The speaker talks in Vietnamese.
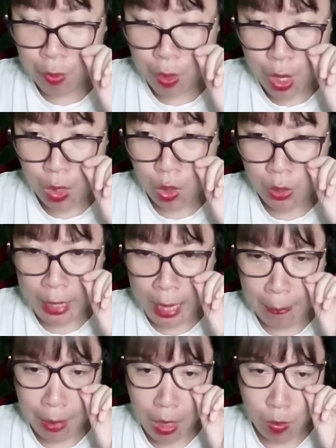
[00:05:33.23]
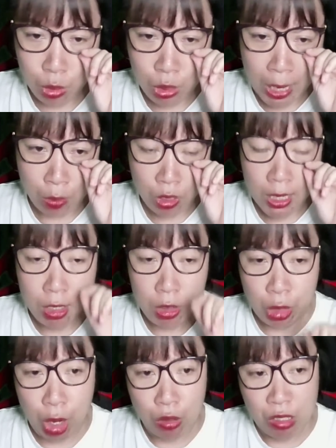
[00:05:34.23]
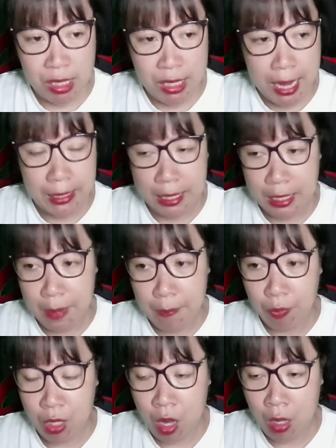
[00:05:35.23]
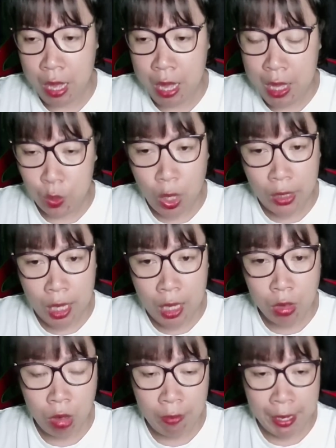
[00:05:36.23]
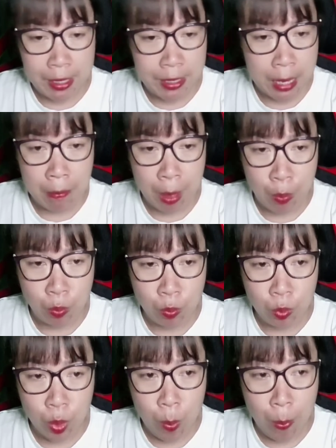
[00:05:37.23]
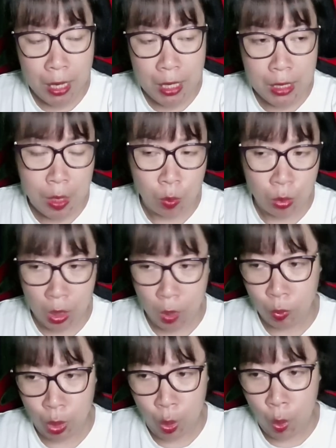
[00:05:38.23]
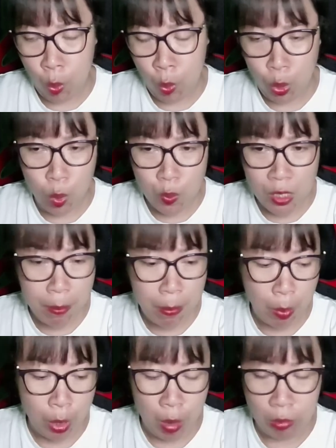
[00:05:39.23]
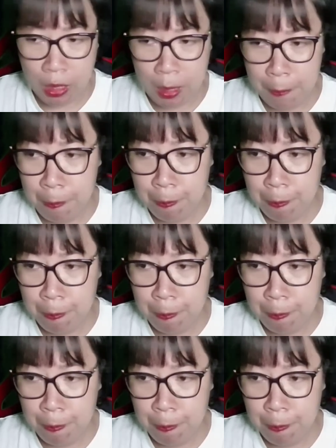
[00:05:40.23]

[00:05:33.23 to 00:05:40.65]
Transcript: Nó có tám long trào sắc nhọn, dài cả trăm thước, toàn thân có vảy sáng bóng, đôi mắt rồng khổng lồ lộ ra màu đỏ thẫm.